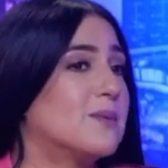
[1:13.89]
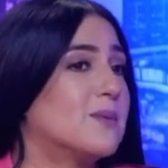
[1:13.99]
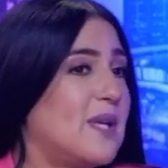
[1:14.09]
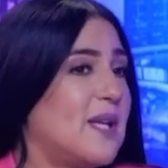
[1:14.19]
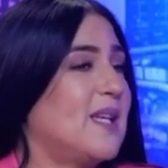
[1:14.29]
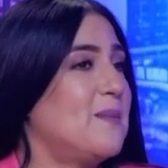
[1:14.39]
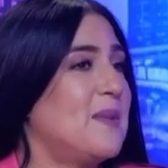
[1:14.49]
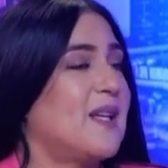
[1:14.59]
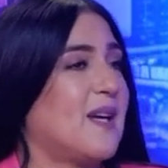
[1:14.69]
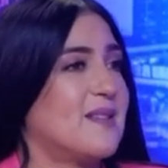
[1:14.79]
ولكن
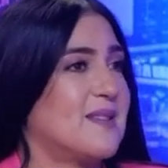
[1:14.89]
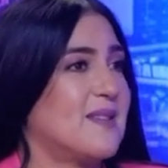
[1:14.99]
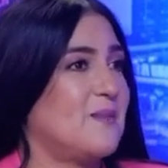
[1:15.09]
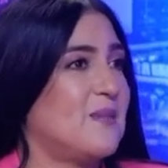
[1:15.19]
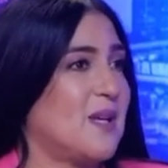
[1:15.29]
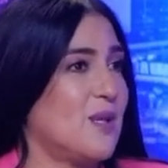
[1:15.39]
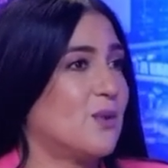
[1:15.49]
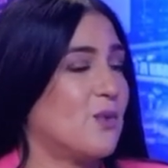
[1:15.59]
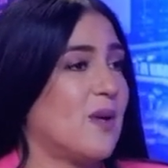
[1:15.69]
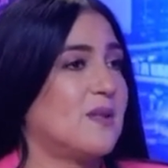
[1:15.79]
ملي غت ملي
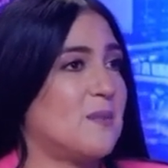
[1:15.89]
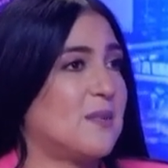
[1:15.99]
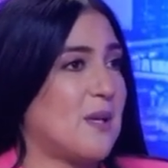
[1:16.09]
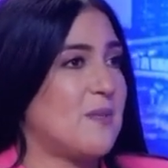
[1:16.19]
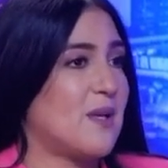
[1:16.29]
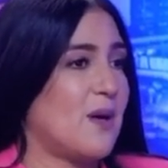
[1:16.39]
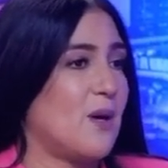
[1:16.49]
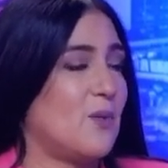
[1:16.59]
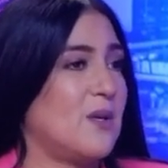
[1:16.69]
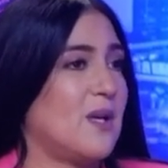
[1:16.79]
غتحطو قدام
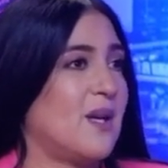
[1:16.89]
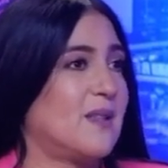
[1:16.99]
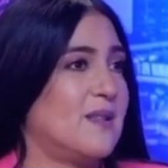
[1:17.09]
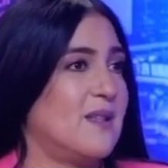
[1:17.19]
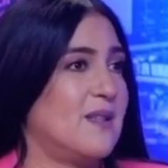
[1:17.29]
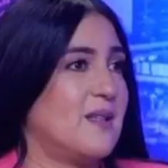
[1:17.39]
الكاميرا ولا غادي